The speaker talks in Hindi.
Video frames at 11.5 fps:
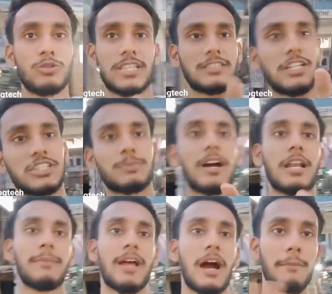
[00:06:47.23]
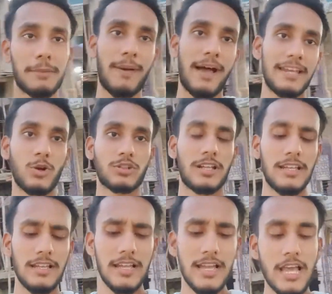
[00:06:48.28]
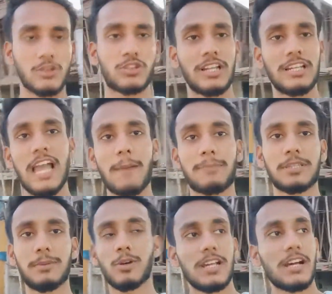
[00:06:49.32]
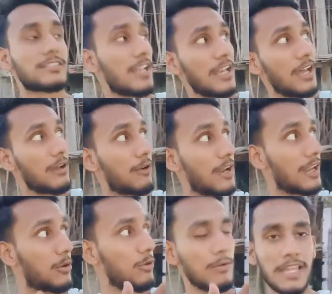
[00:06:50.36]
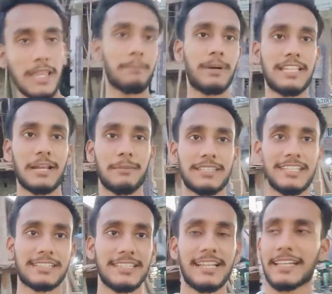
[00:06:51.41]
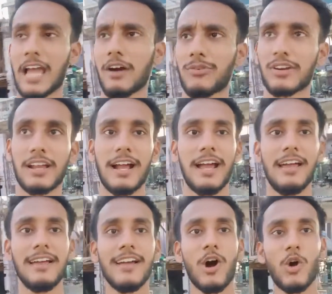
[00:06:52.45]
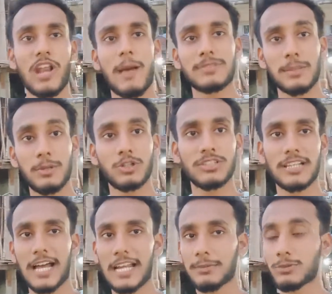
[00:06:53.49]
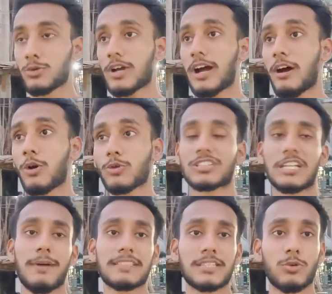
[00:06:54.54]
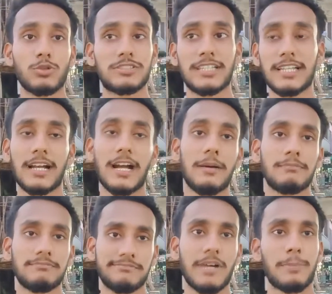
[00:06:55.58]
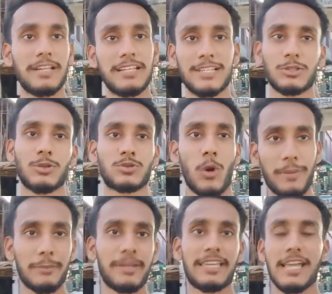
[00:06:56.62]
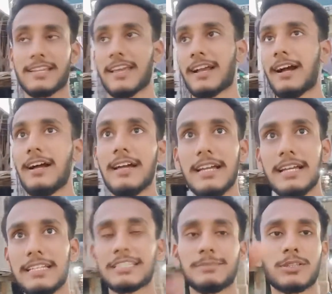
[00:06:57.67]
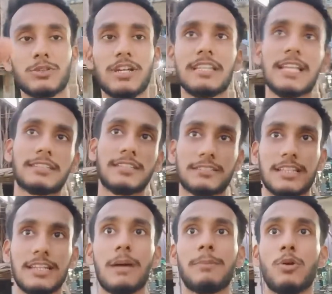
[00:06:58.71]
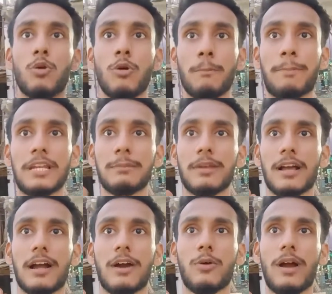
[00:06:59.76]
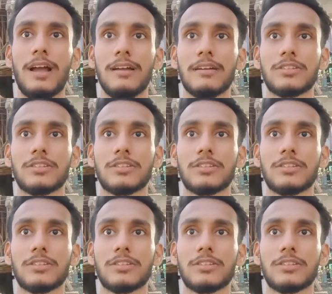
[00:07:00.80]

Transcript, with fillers: उसके जस्ट बगल में अमरपाली होटल है तो चलिए आप सभी को लेकर चलने वाला हूँ एम बाज़ार में देखते हैं क्या ऑफर लगा है और आप सभी को जानकारी भी दूंगा और उसके बाद से कुछ दिखेगा अपने लिए तो शॉपिंग भी किया जाएगा इसमें तो नहीं जा सकते अभी ओम फिल्म लगा हुआ है